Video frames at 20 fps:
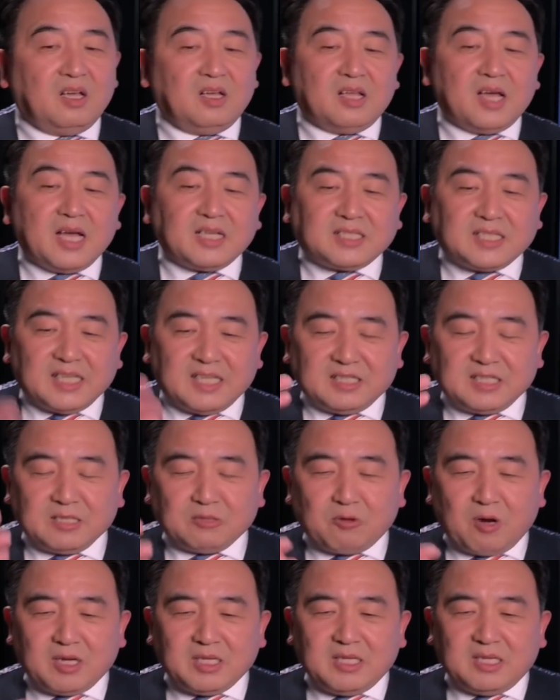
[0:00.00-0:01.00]
他写这
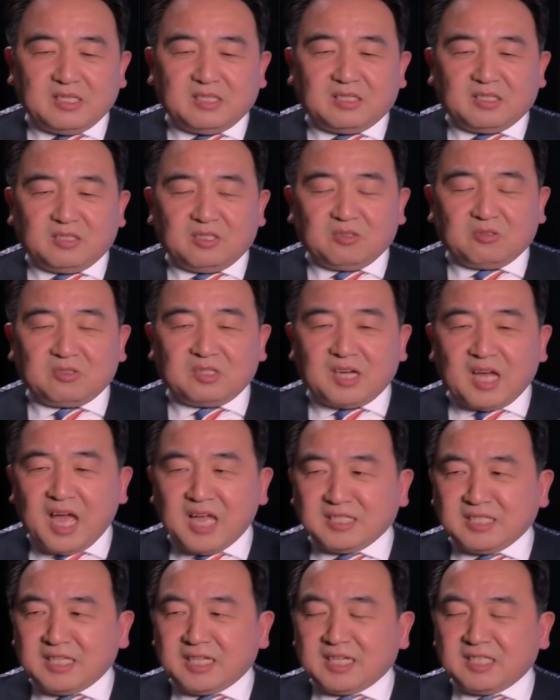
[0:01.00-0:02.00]
段意思就是
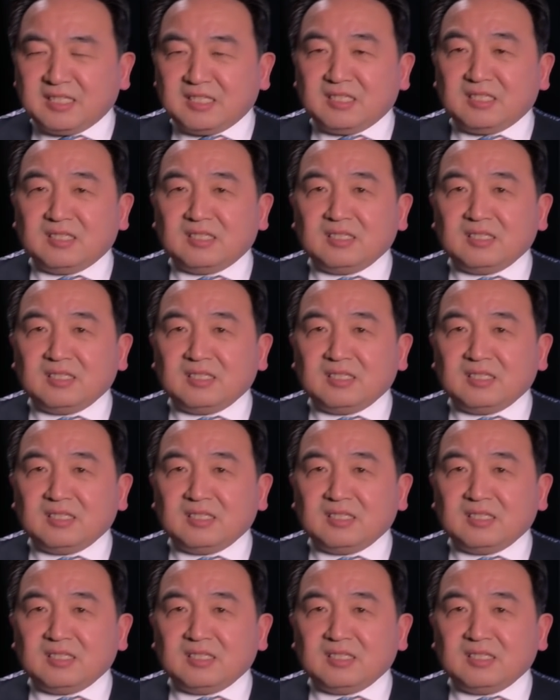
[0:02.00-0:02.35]
汉尼根。